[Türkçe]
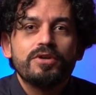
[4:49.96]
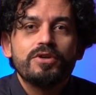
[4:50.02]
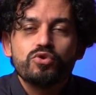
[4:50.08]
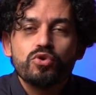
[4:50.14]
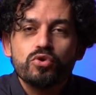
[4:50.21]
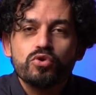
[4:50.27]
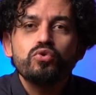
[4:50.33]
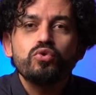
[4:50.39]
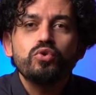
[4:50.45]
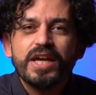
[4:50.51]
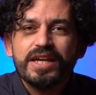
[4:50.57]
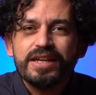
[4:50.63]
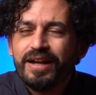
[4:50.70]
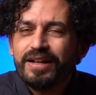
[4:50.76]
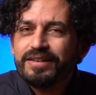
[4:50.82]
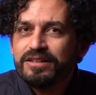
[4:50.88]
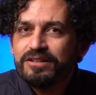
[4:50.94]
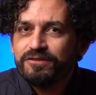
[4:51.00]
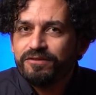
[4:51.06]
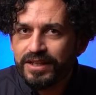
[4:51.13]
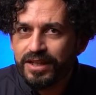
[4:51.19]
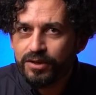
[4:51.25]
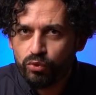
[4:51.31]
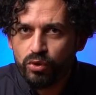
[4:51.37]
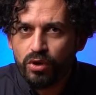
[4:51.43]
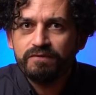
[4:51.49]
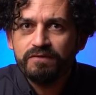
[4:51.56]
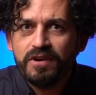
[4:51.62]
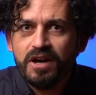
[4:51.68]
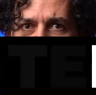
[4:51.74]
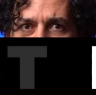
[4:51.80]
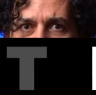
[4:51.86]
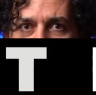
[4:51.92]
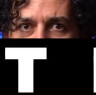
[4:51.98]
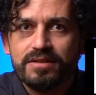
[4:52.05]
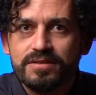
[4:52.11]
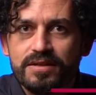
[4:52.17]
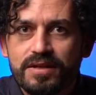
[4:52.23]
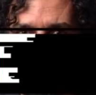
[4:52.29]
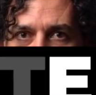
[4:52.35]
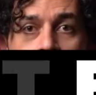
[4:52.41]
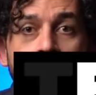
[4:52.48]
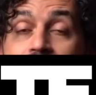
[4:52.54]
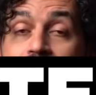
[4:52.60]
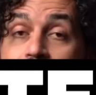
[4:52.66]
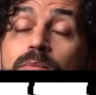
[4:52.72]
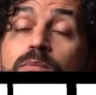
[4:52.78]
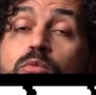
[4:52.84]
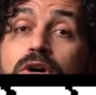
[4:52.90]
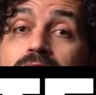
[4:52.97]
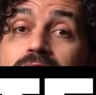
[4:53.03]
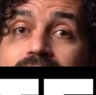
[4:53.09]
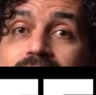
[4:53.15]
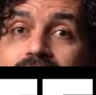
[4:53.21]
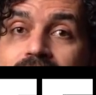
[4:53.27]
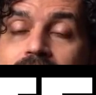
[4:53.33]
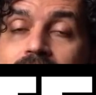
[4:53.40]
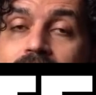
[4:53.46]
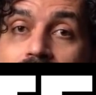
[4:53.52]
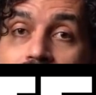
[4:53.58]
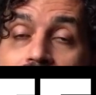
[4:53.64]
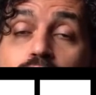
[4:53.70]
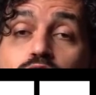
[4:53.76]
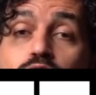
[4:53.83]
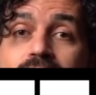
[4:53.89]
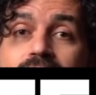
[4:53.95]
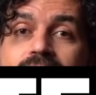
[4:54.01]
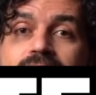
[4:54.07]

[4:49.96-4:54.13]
sözünü geri aldığını falan duyan var mı aranızda? Tabi bu arada Erdoğan'a